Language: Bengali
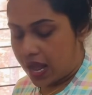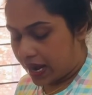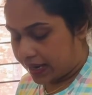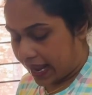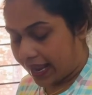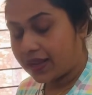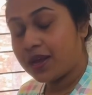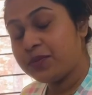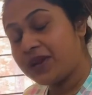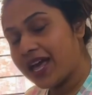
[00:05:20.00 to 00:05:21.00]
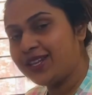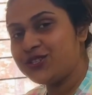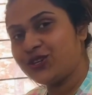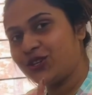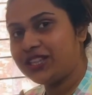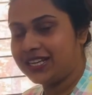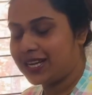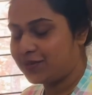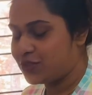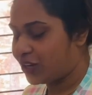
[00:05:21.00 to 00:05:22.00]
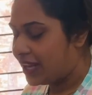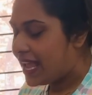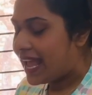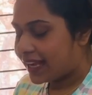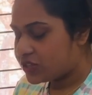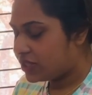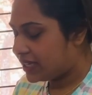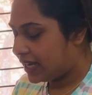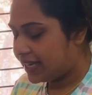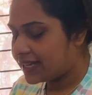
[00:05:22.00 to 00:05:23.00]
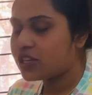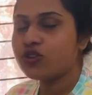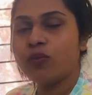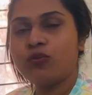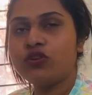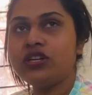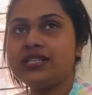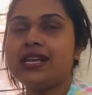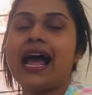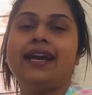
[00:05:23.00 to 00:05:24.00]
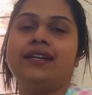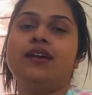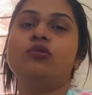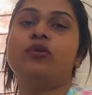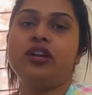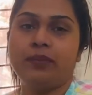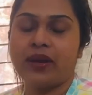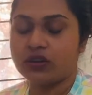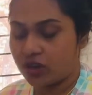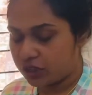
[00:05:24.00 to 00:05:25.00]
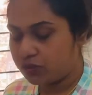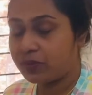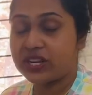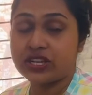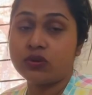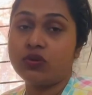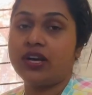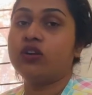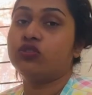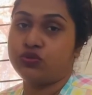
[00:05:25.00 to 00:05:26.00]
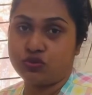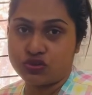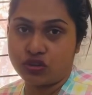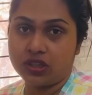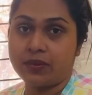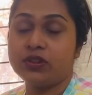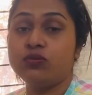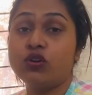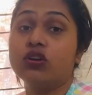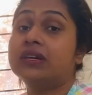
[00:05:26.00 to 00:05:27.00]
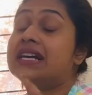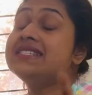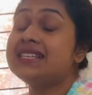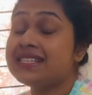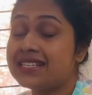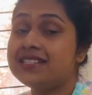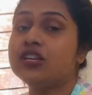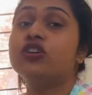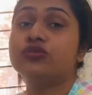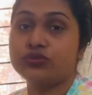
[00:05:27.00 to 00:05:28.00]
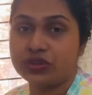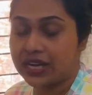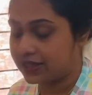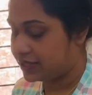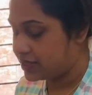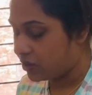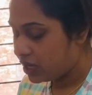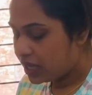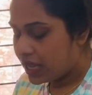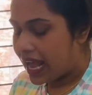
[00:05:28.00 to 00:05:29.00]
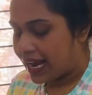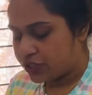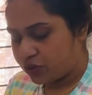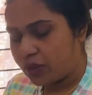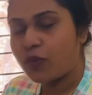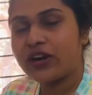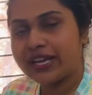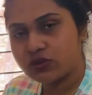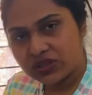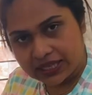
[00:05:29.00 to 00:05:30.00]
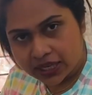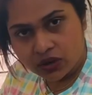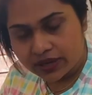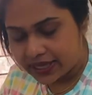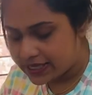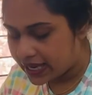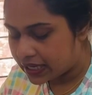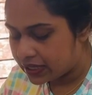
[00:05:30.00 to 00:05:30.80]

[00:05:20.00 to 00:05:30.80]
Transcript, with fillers: আর এক কাপ ডালের জন্য তিন কাপ জল অ্যাকচুয়ালি কি এটা না সম্পূর্ণ নিজের আইডিয়ার উপর ডিপেন্ড করে তুমি প্রেশার কুকারে কতটুকু জল দেবে তুমি কনসিস্টেন্সি কতটুকু রাখতে চাও আর যদি পরে একটু ঠিক হয়ে যায়